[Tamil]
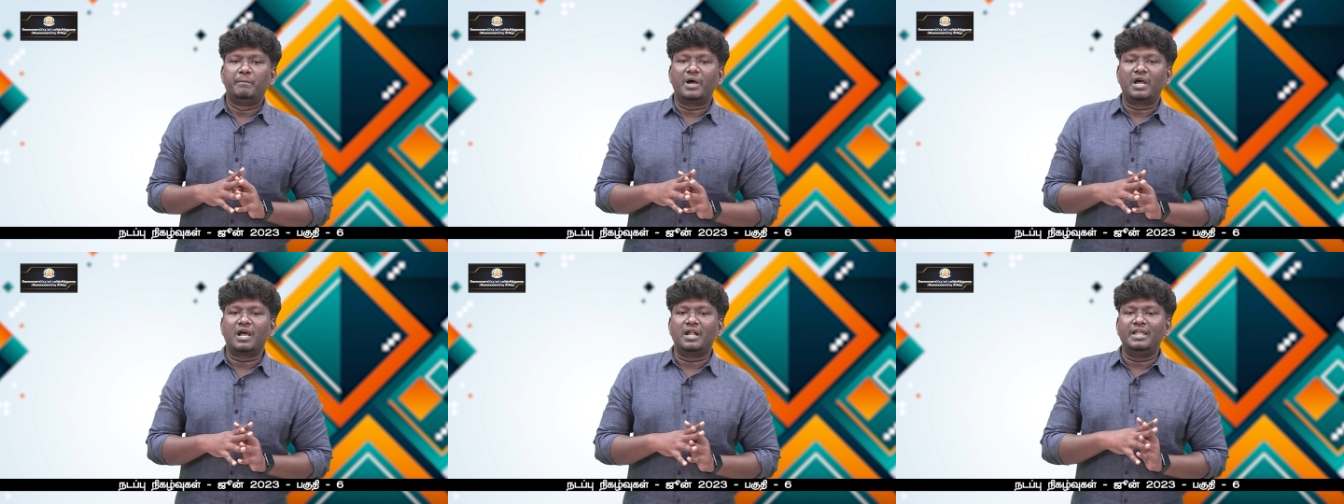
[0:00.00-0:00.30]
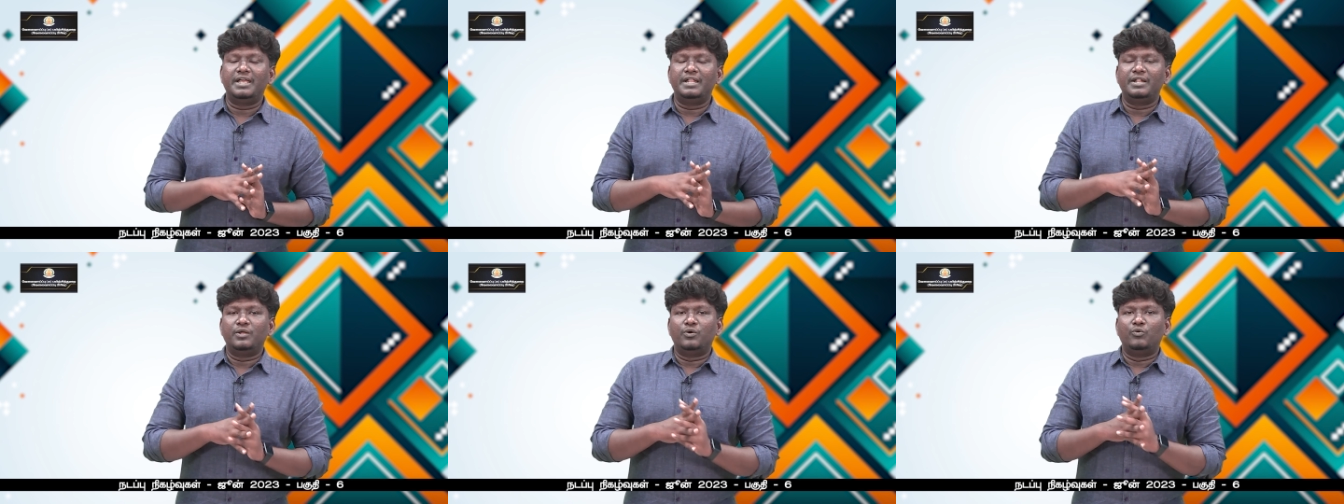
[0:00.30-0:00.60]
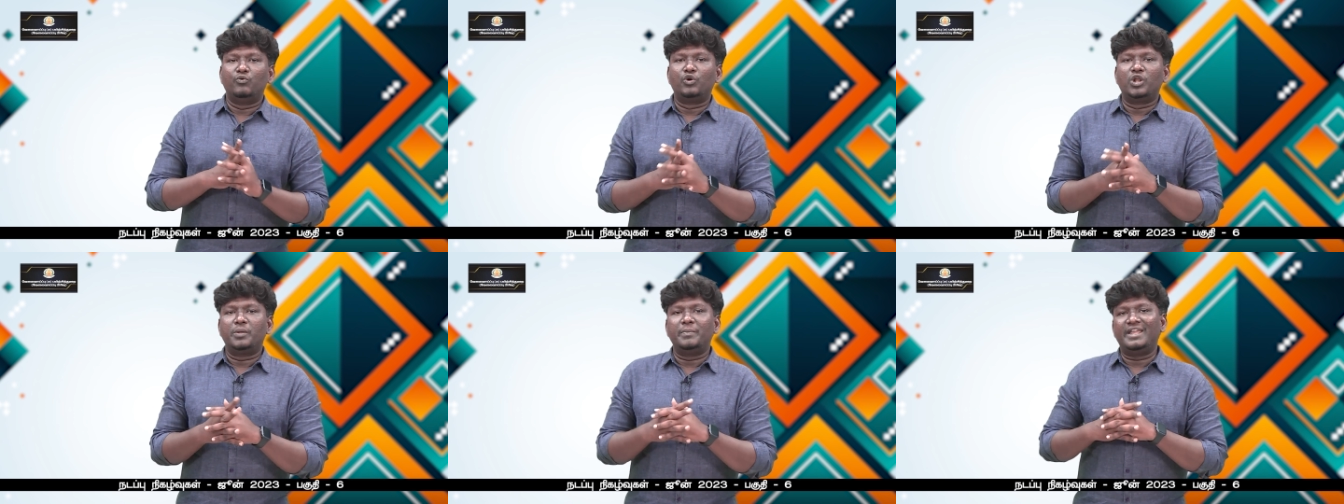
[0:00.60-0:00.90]
மகளிர்
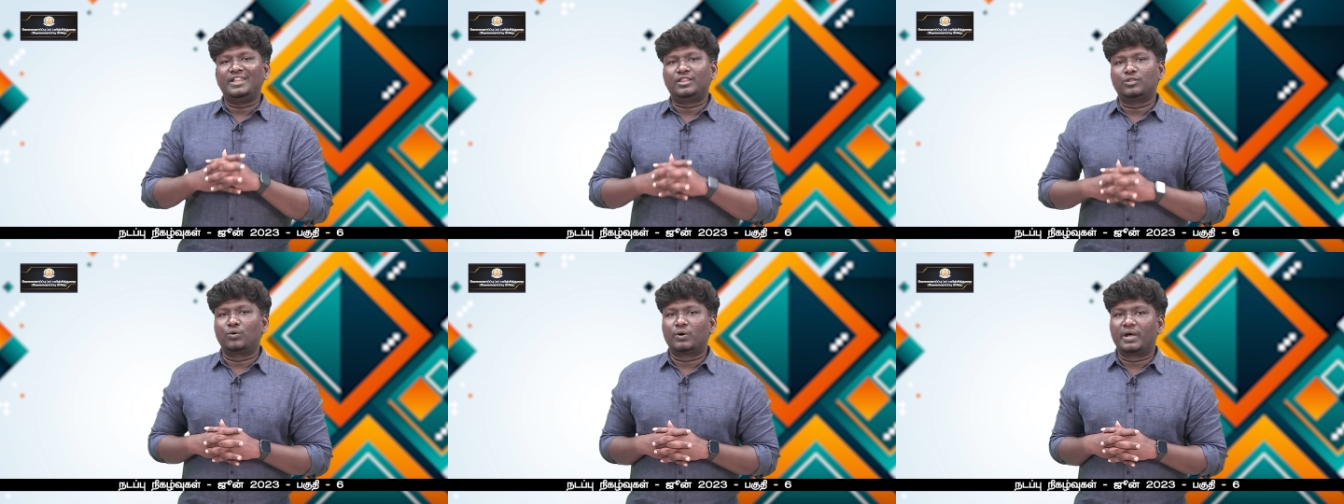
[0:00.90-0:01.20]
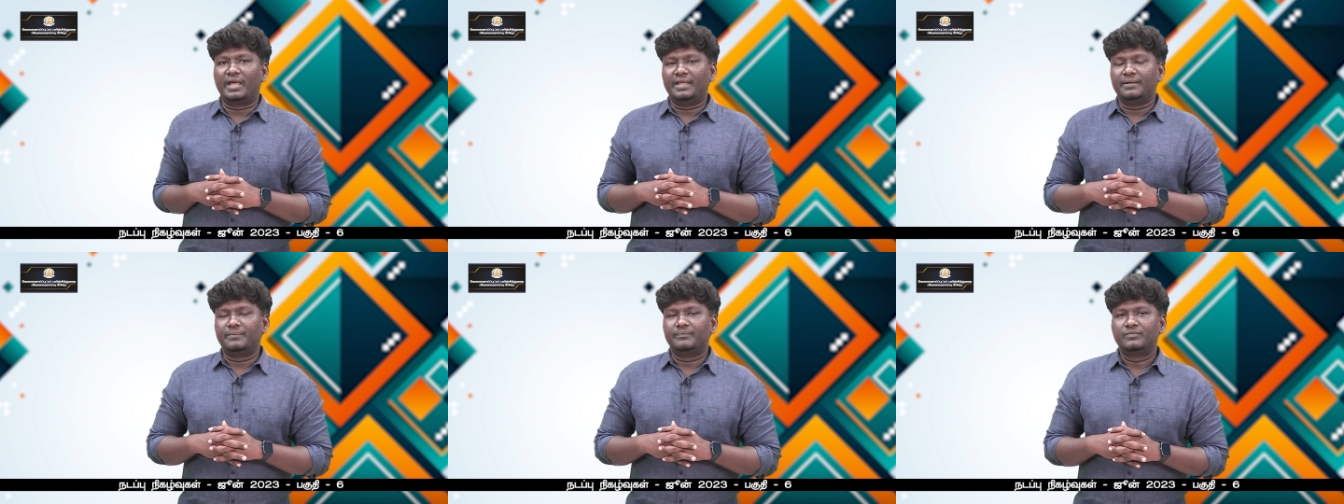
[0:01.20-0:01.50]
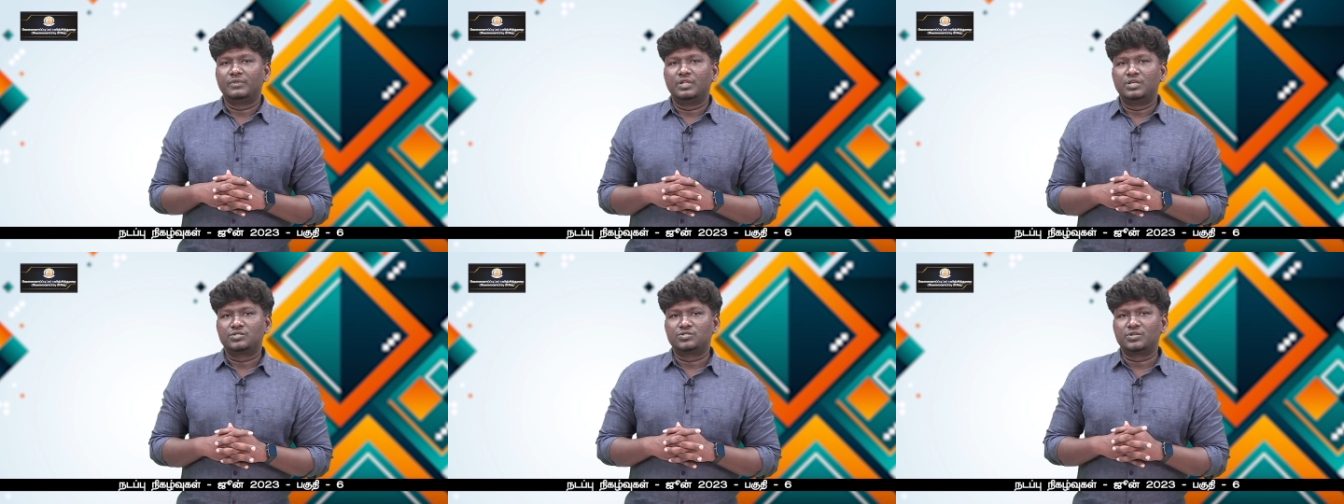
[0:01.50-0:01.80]
உரிமை தொகை
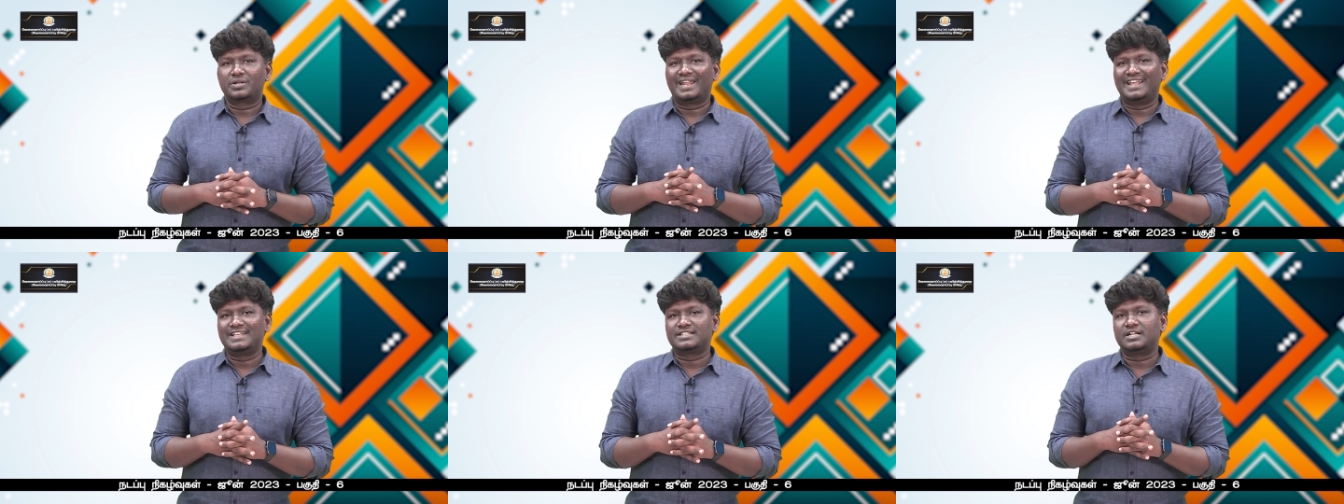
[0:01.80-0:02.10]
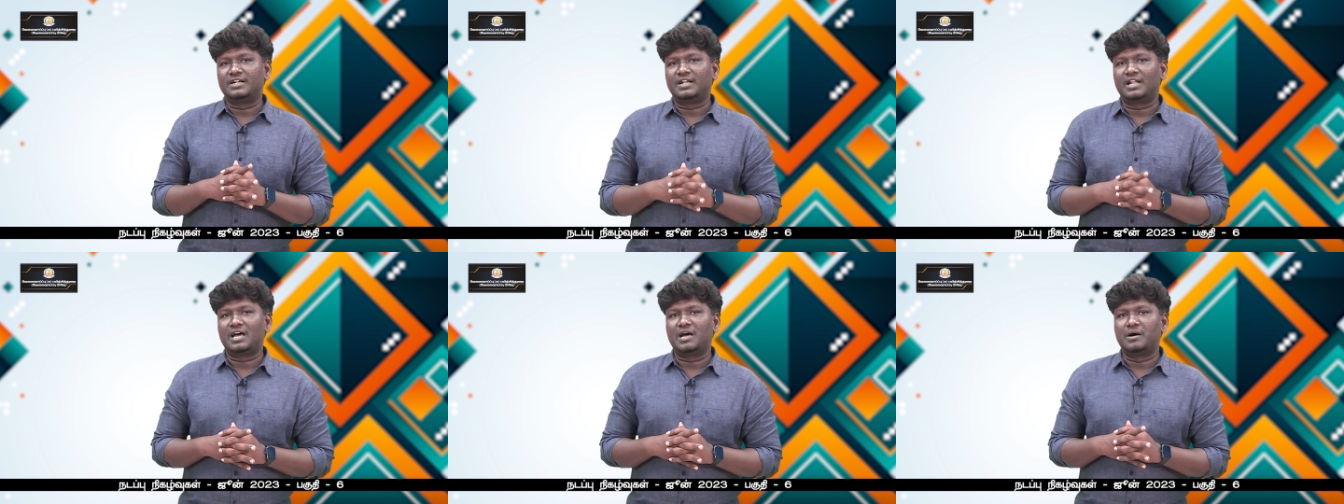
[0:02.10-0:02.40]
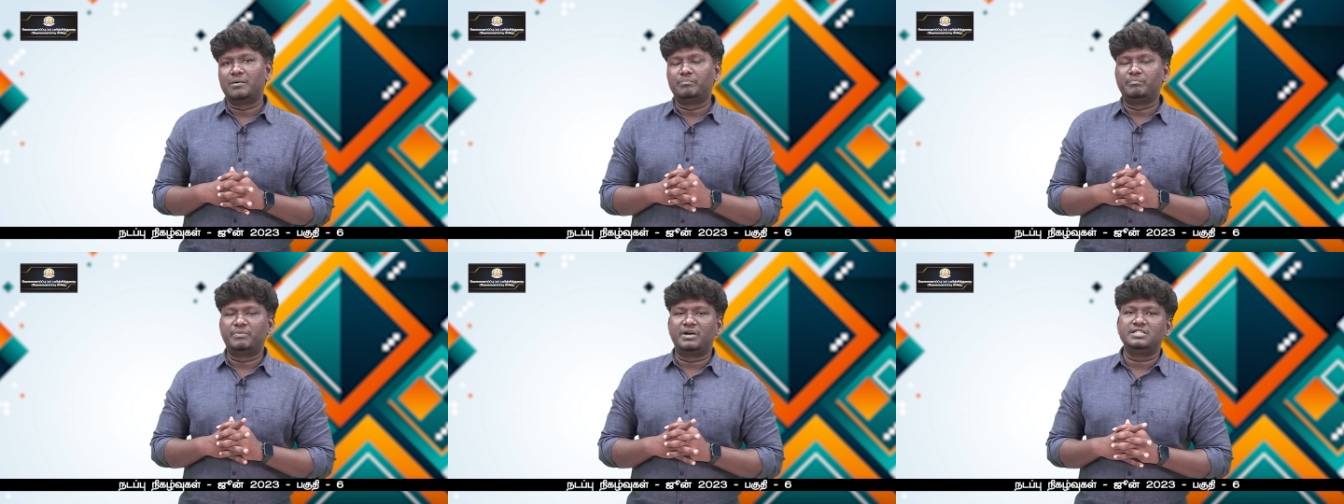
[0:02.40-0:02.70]
ஸோ
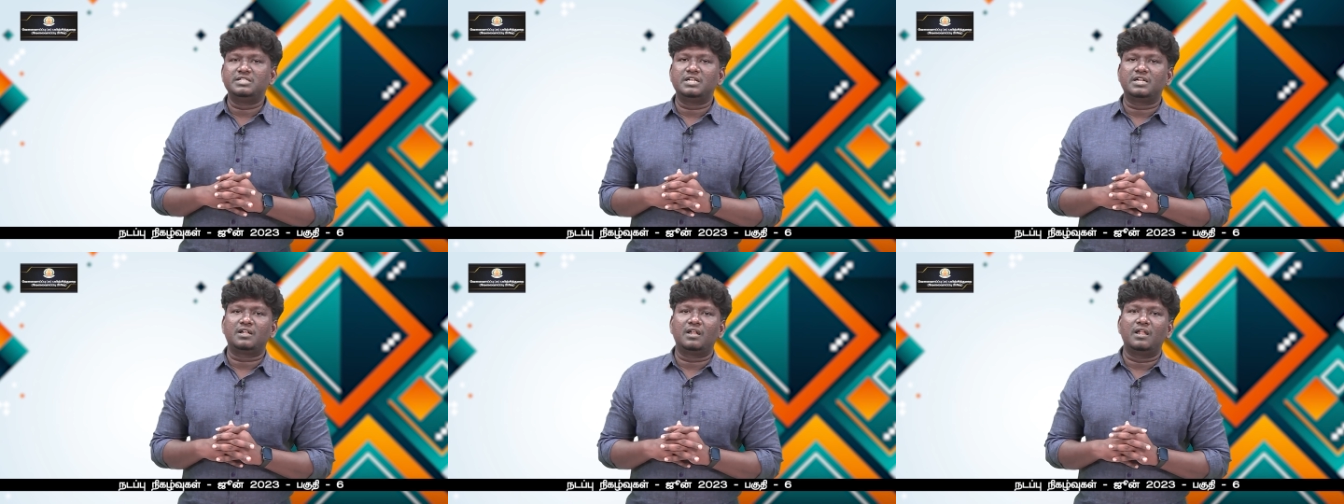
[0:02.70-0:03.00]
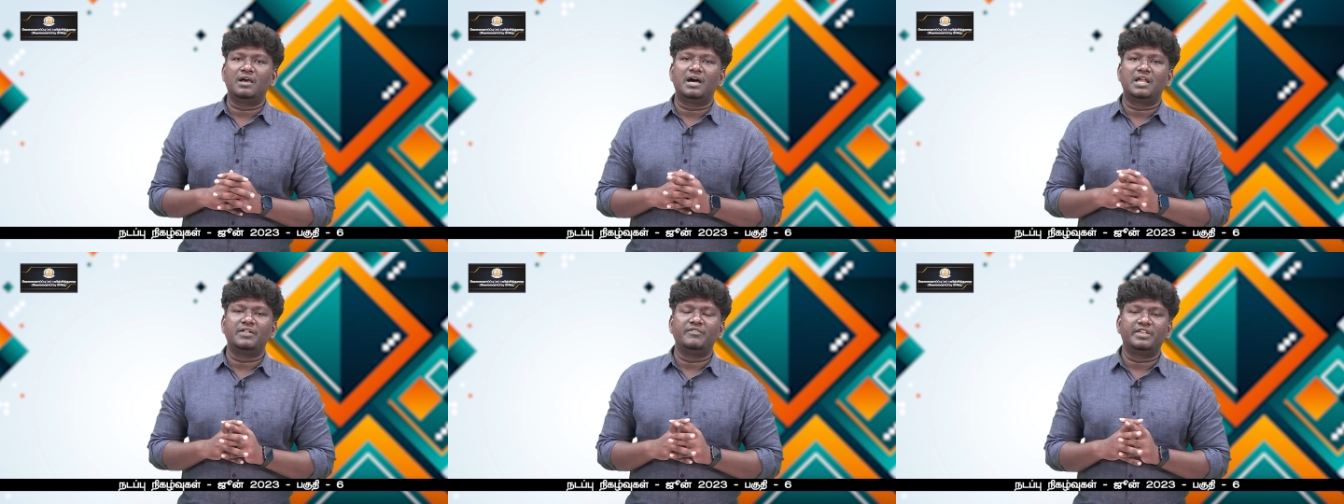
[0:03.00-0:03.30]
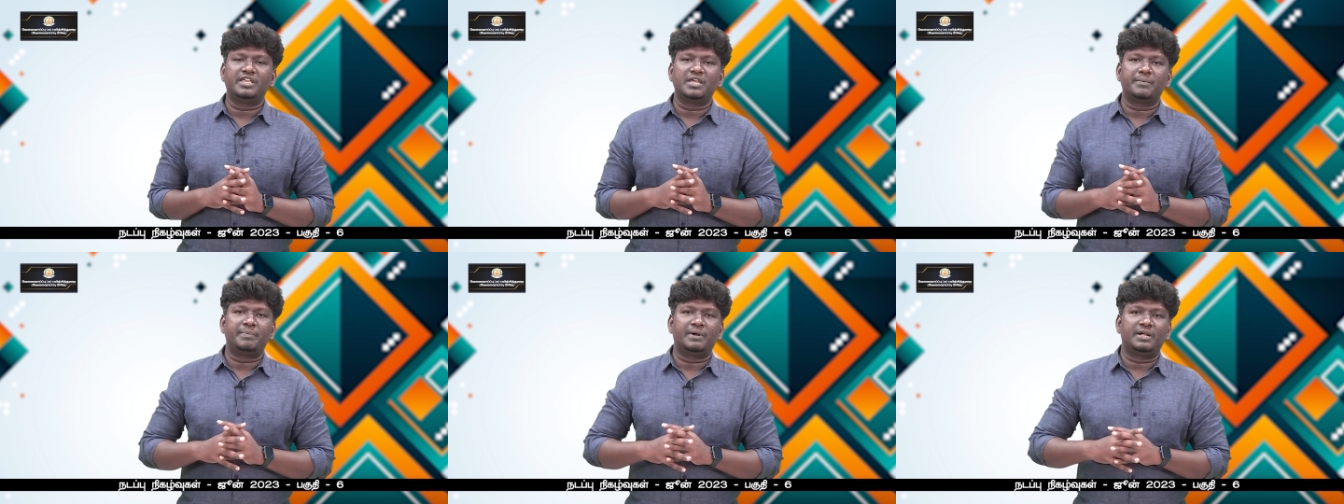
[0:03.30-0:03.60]
ரீசண்டாக பட்ஜெட்டில்
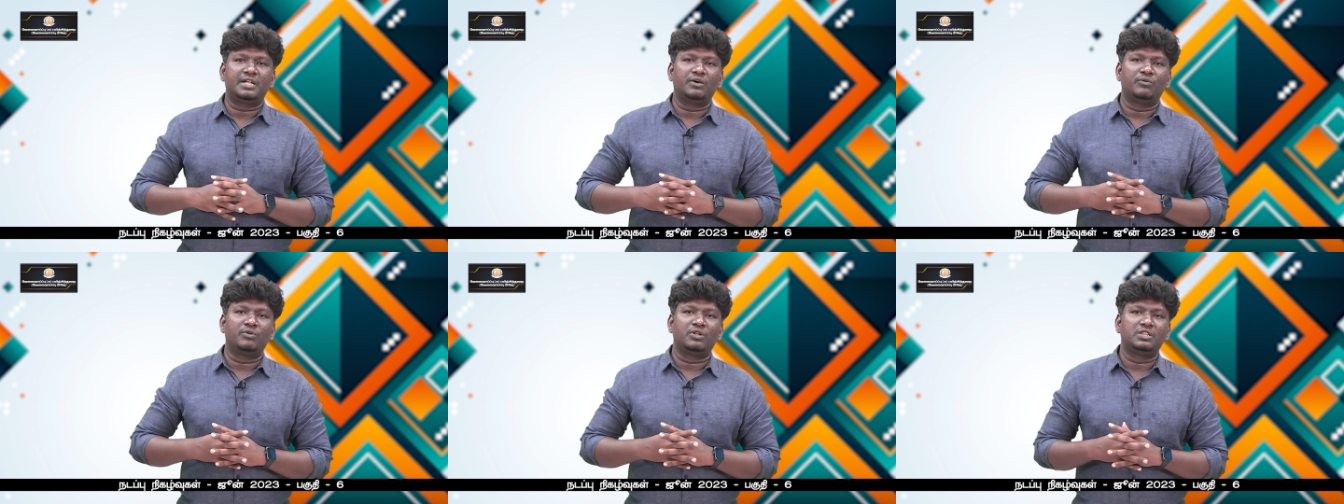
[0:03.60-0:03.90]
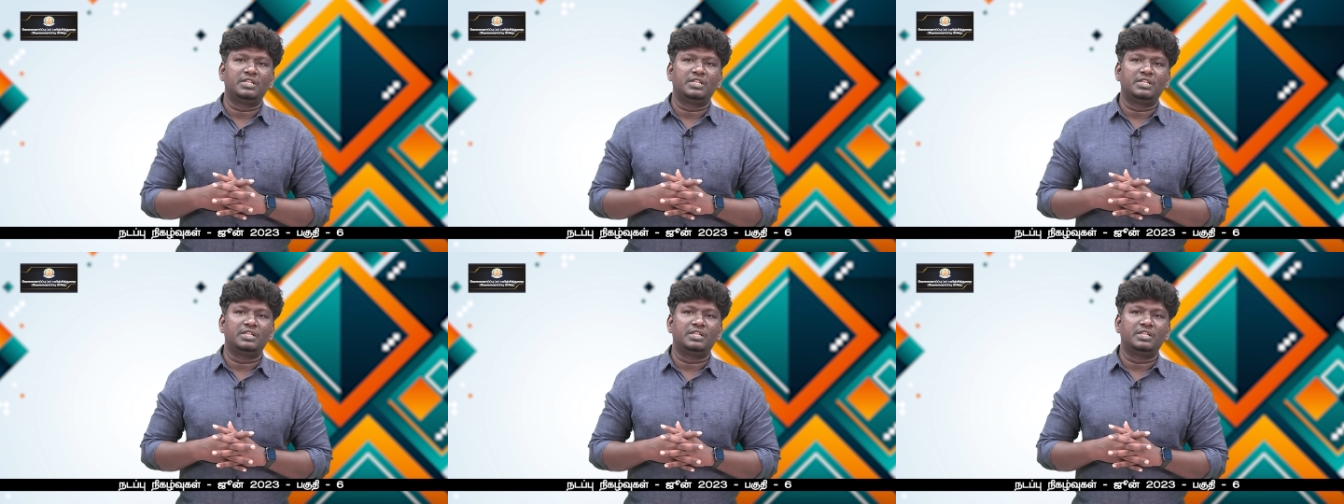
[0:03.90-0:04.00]
அறிவிக்கப்பட்ட ஒரு